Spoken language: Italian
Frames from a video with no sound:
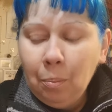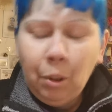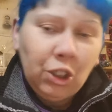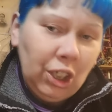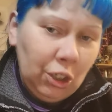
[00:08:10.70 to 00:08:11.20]

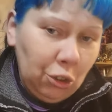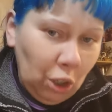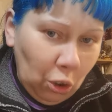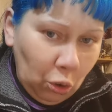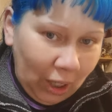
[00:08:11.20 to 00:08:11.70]
Poi ce ne
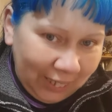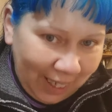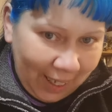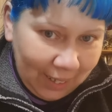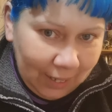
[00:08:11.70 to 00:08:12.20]
sono ancora
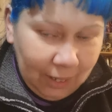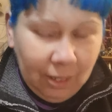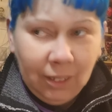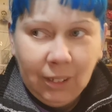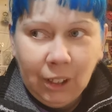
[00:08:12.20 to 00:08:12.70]
tre,
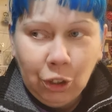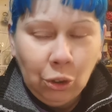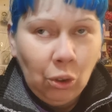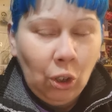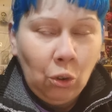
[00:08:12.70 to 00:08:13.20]
che
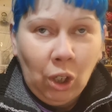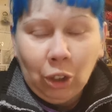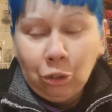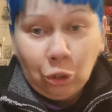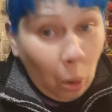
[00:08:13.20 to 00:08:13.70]
sono ancora
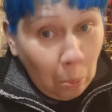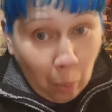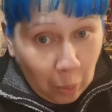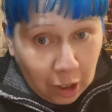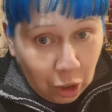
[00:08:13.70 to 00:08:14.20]

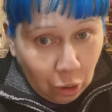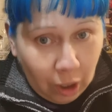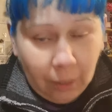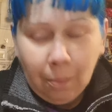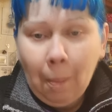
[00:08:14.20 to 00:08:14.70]
troppo
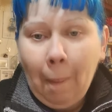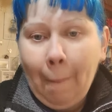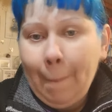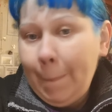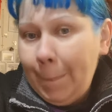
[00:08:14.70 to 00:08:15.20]
piccoli
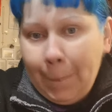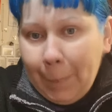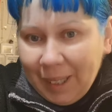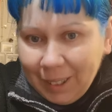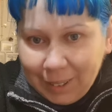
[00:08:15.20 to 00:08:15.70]

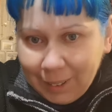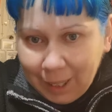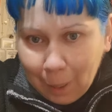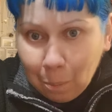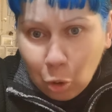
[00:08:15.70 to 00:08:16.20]
per
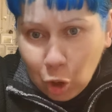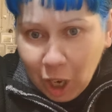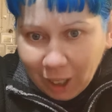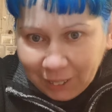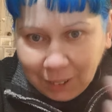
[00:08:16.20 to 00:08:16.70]
essere
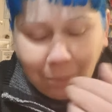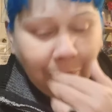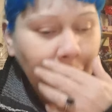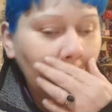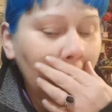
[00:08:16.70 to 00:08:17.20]
ammogliati